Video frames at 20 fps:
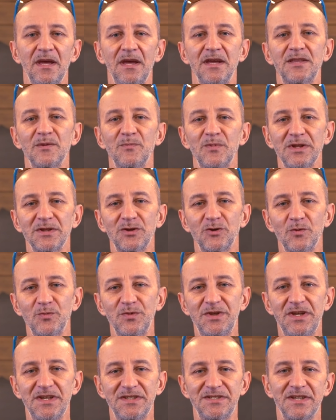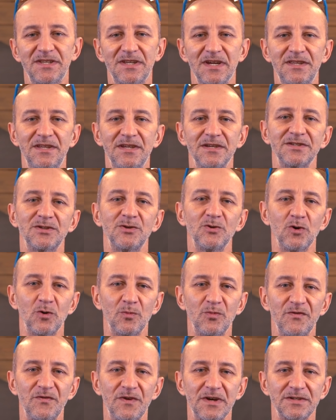Это был топ-10 одежды,
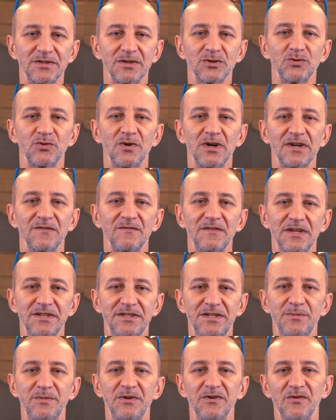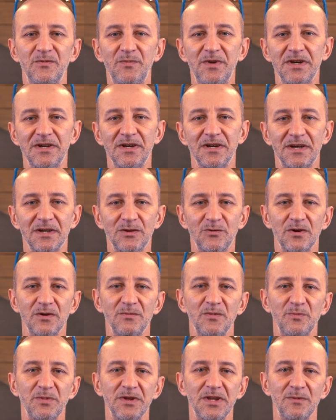обуви и аксессуаров для зимнего бега,
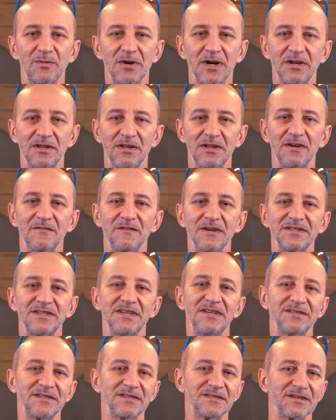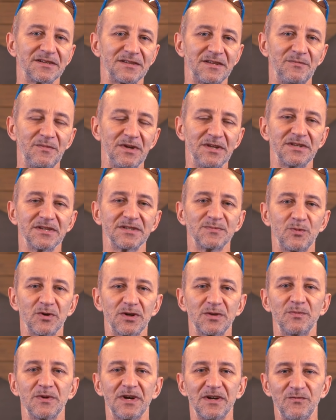которые мы подобрали для вас из ассортимента
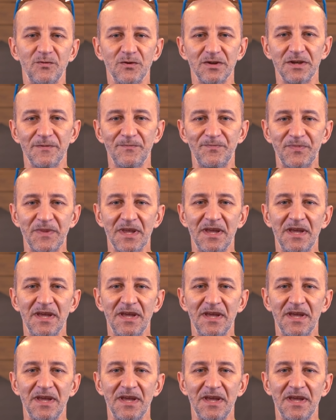спортмарафона. марафона